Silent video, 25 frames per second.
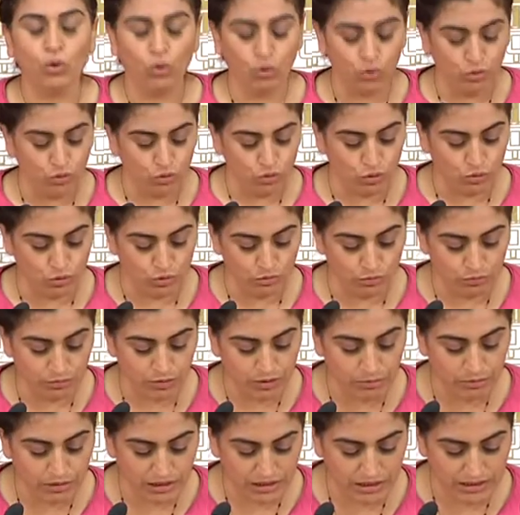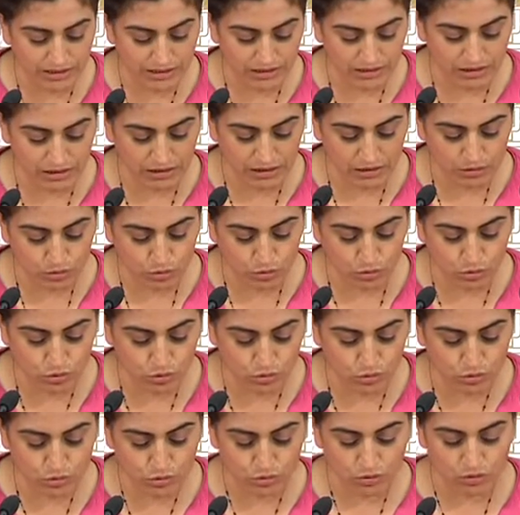10'u babaları,
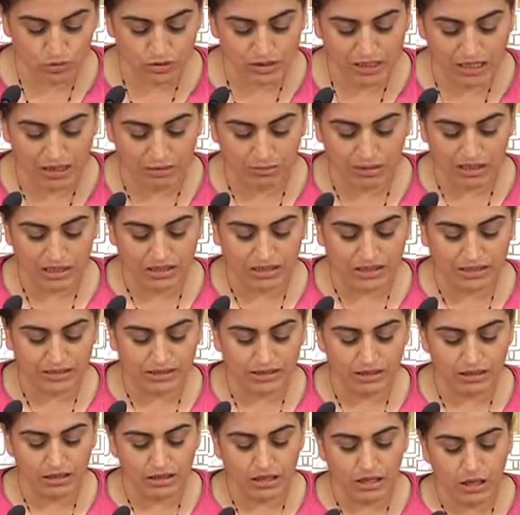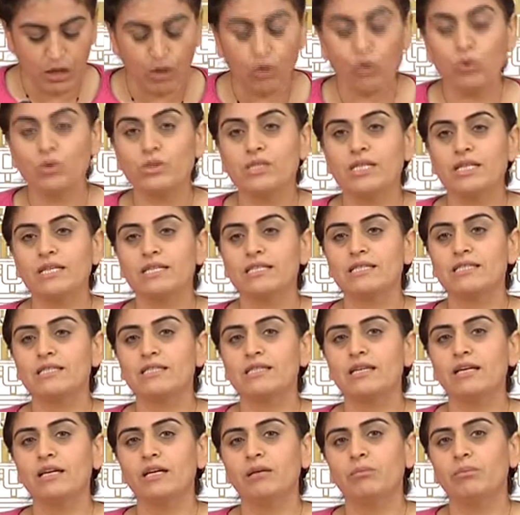9'u damatları,
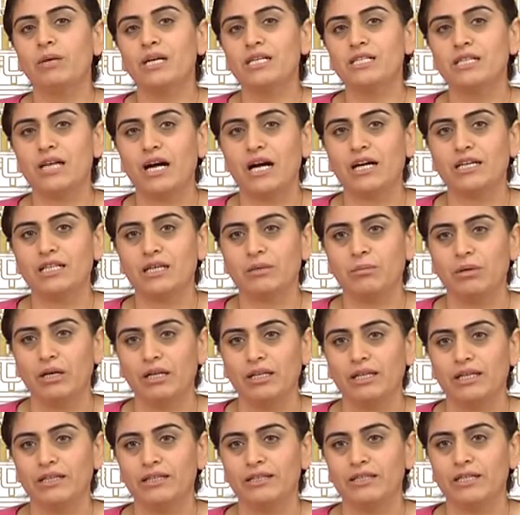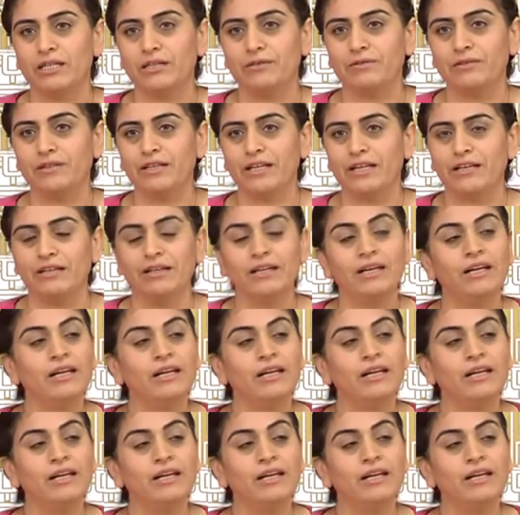18'i de başka akrabaları tarafından.